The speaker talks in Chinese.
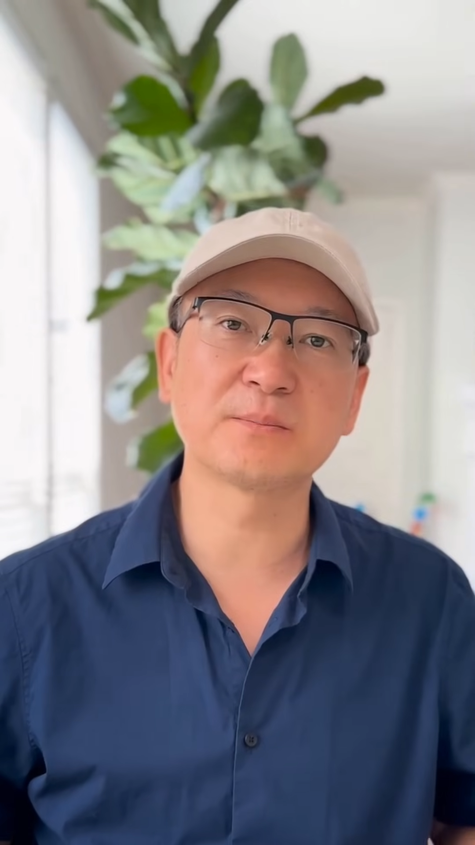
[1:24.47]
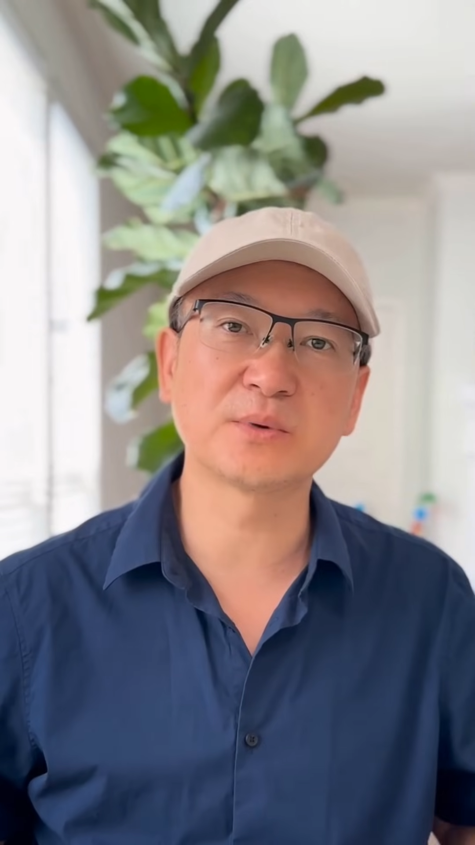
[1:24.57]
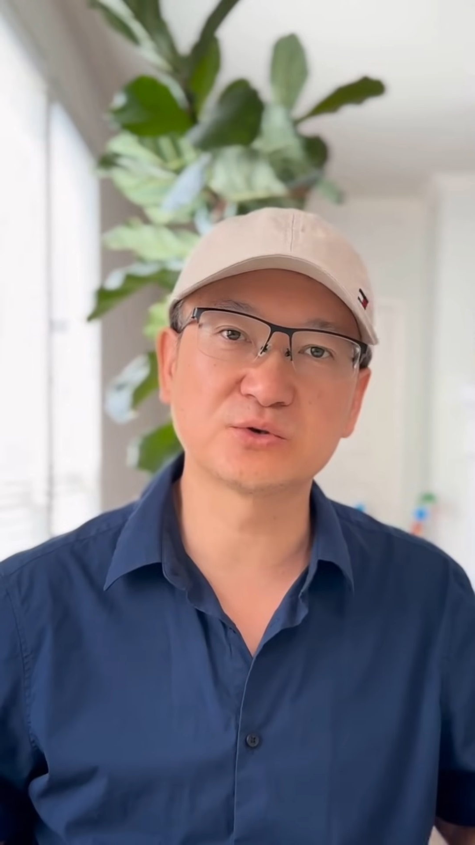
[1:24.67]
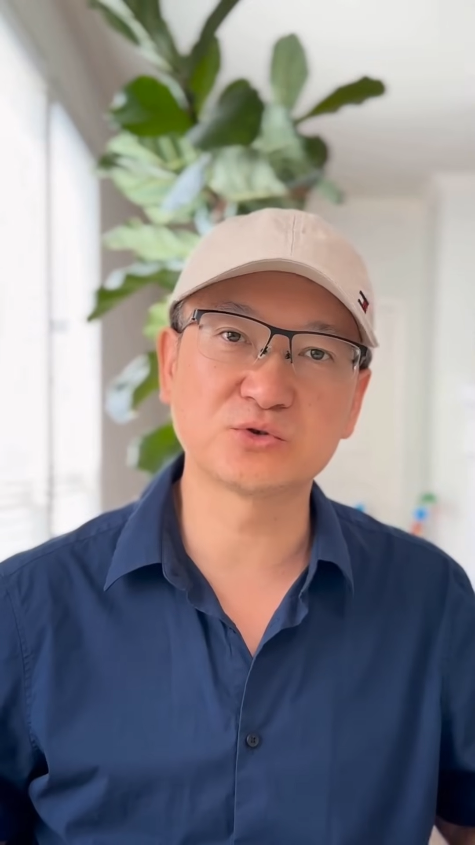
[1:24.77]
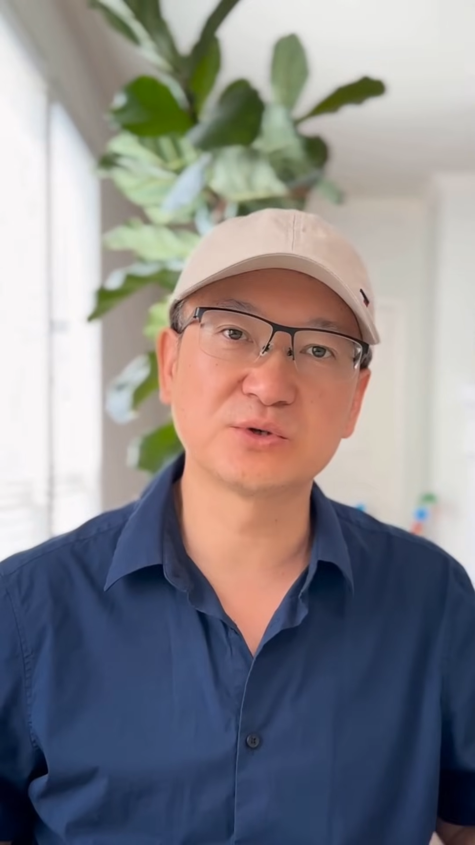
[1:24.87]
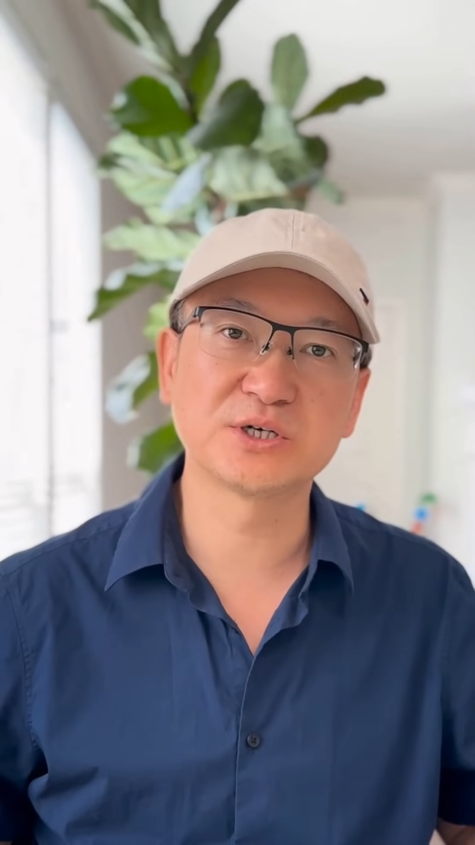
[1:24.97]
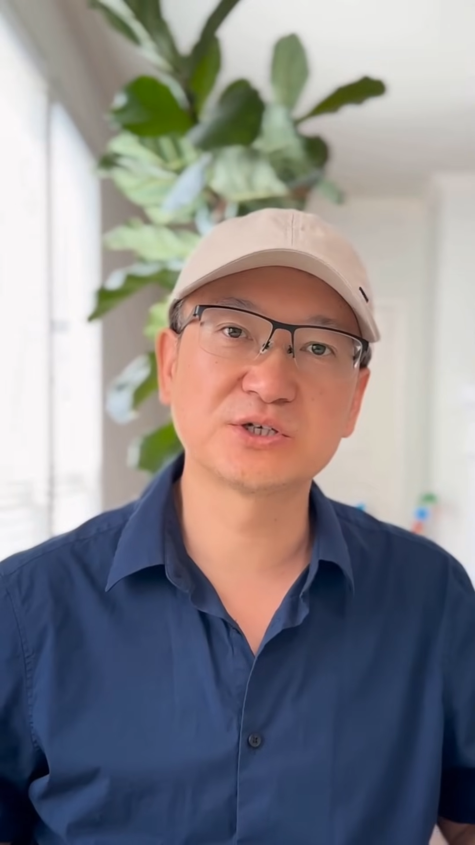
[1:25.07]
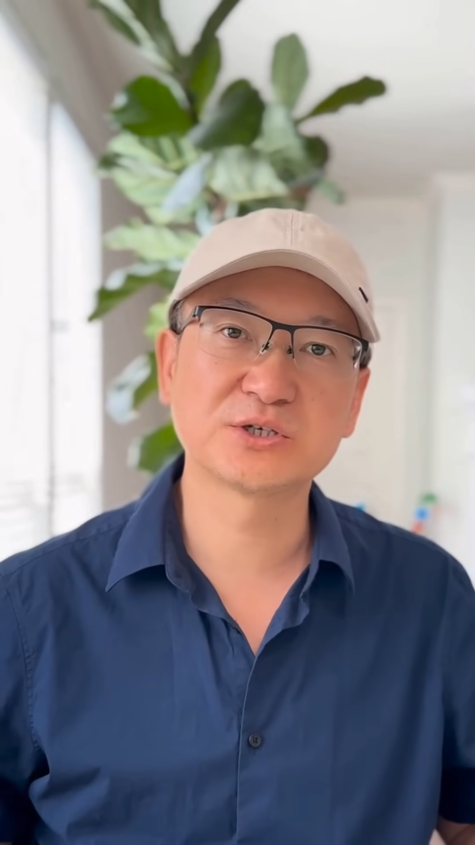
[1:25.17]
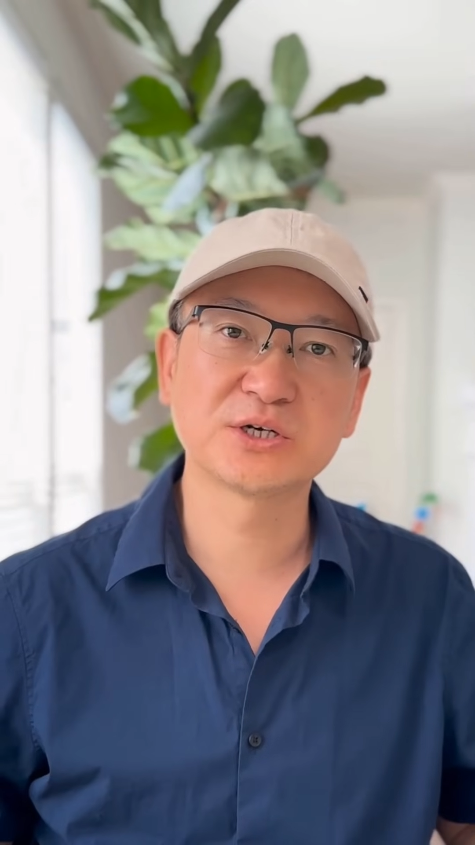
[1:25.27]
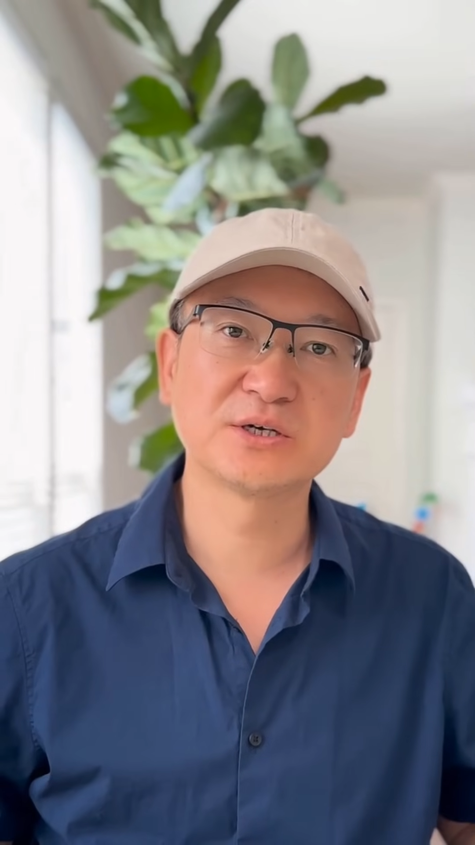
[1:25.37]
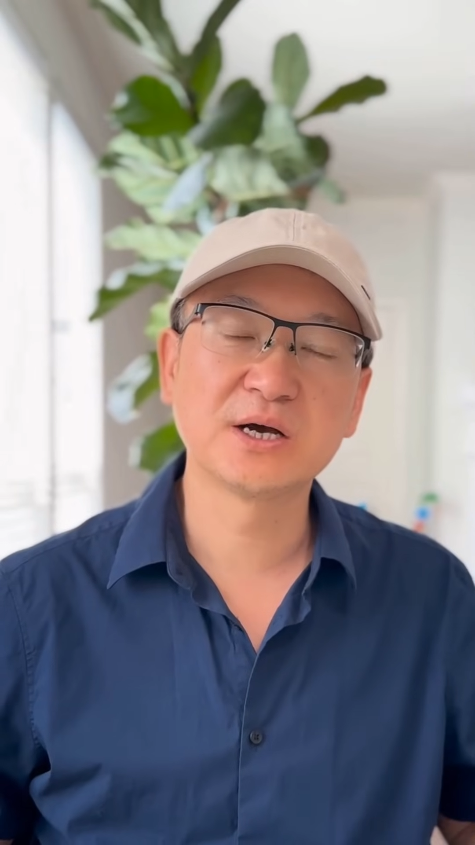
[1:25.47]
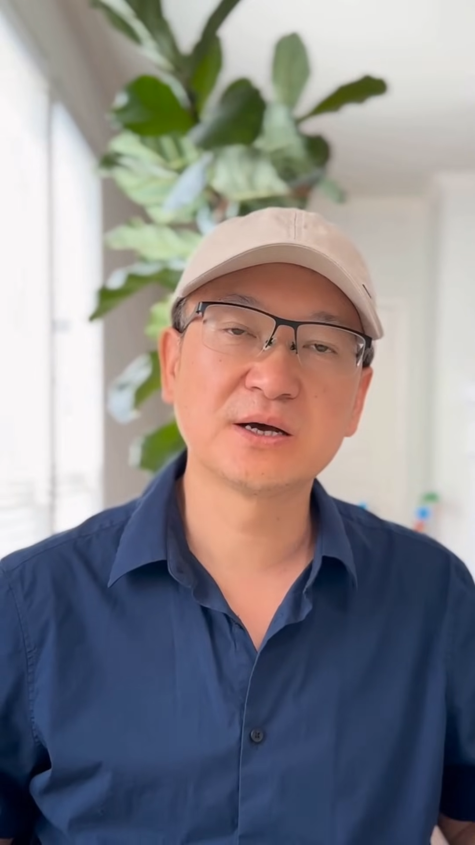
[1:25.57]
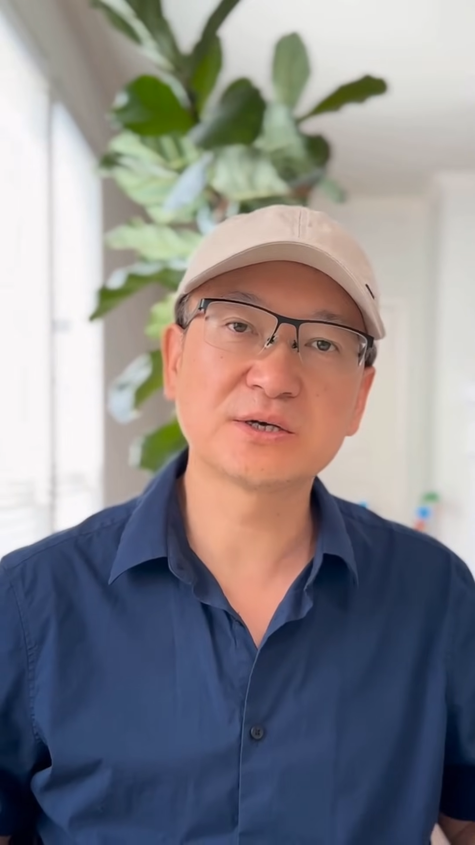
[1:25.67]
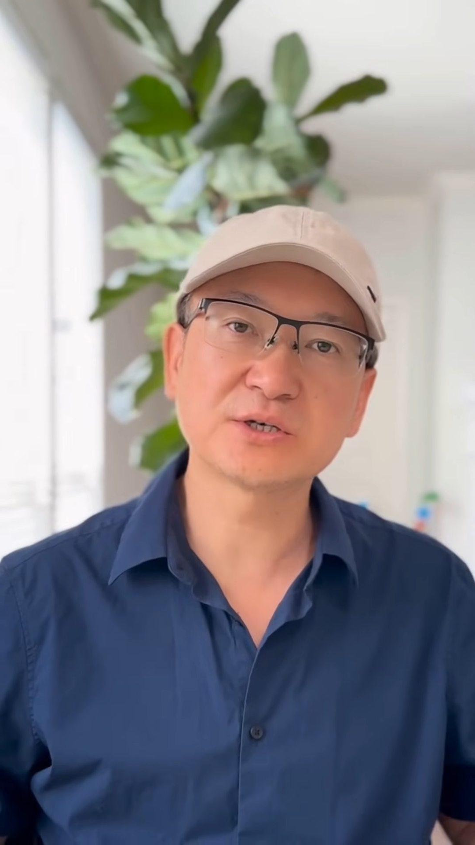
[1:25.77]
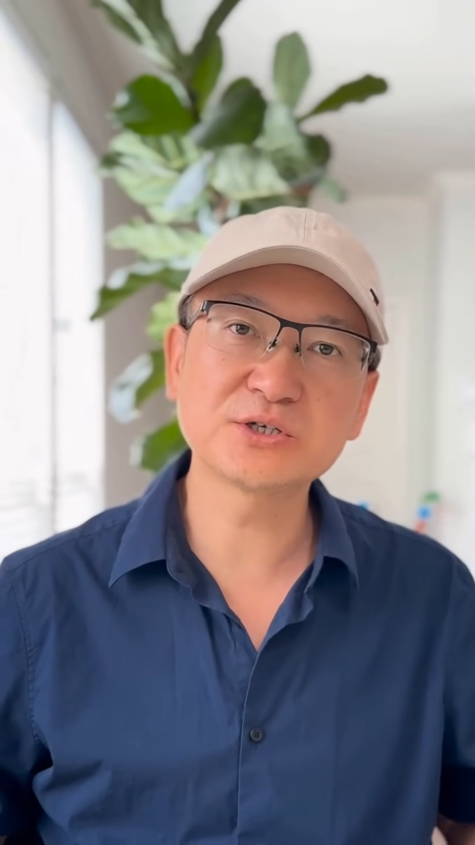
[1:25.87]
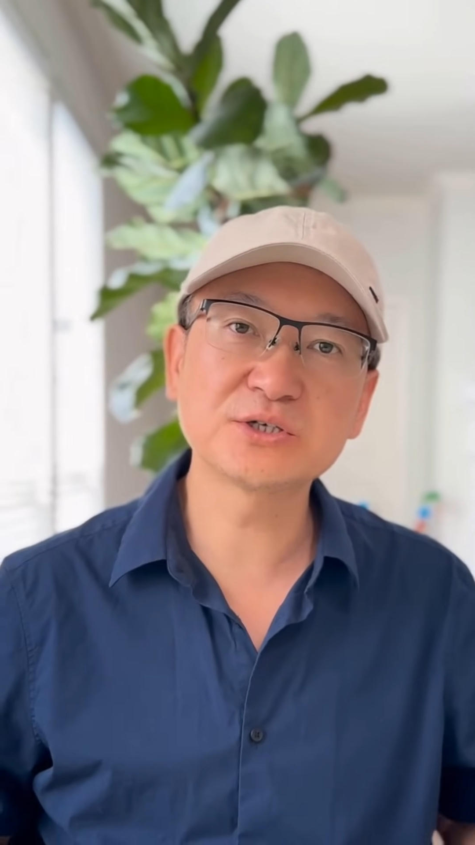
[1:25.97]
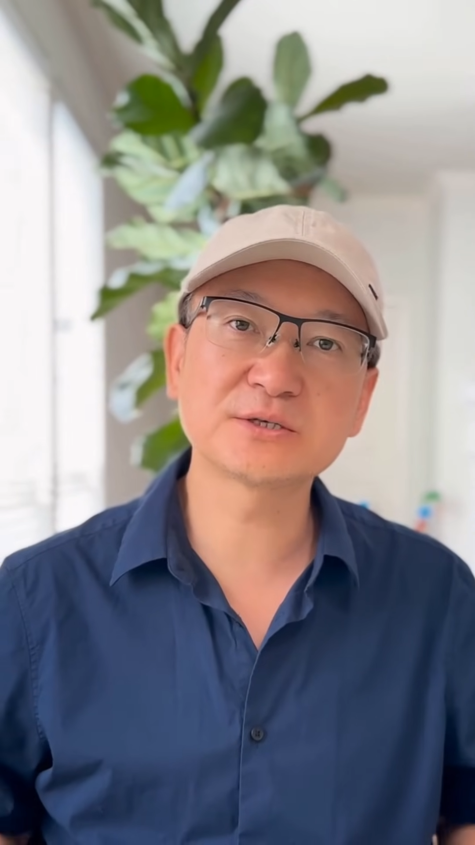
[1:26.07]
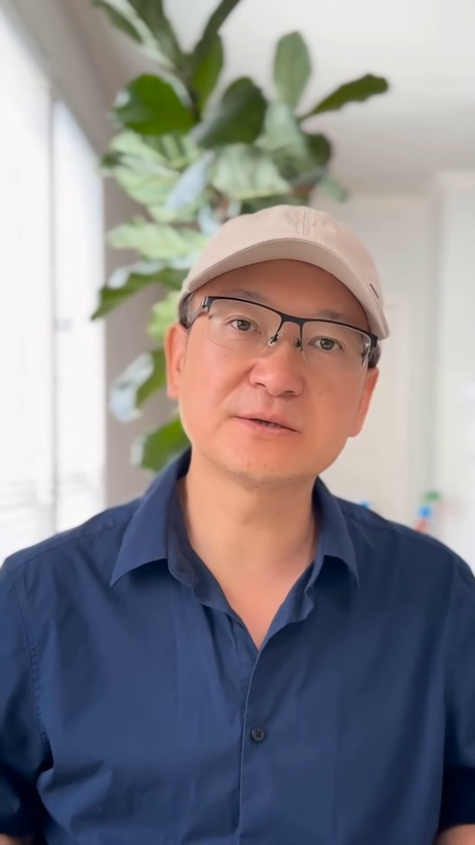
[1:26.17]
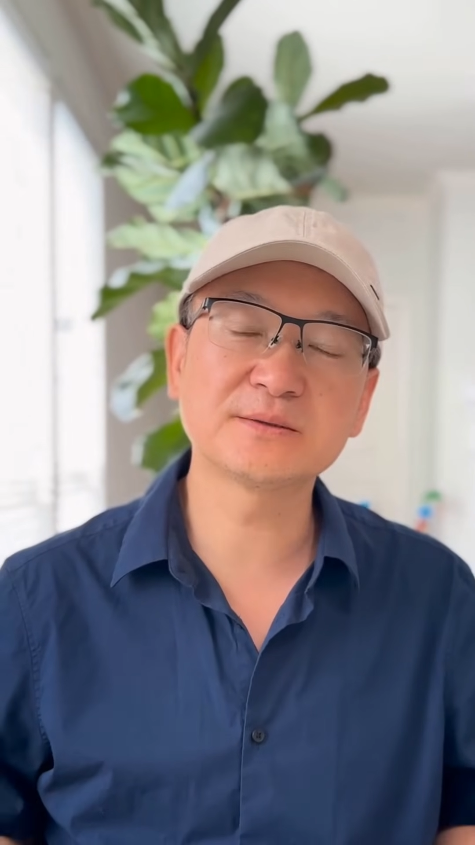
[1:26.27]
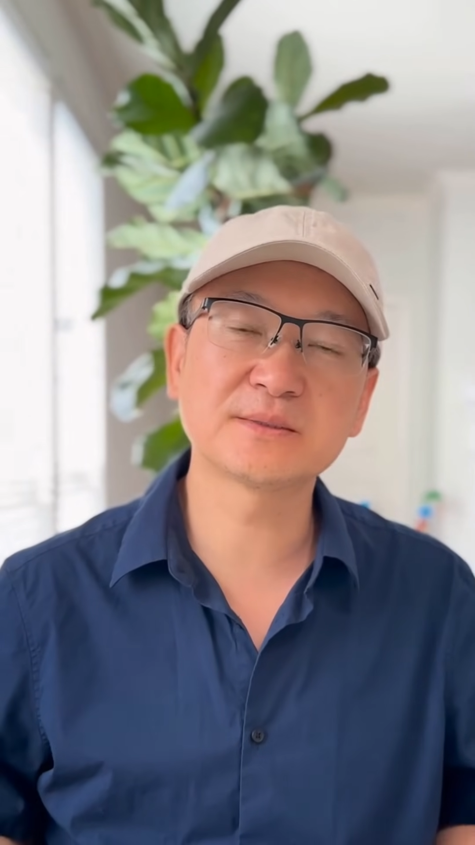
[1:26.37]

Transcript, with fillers: 帮助维持正常的视力。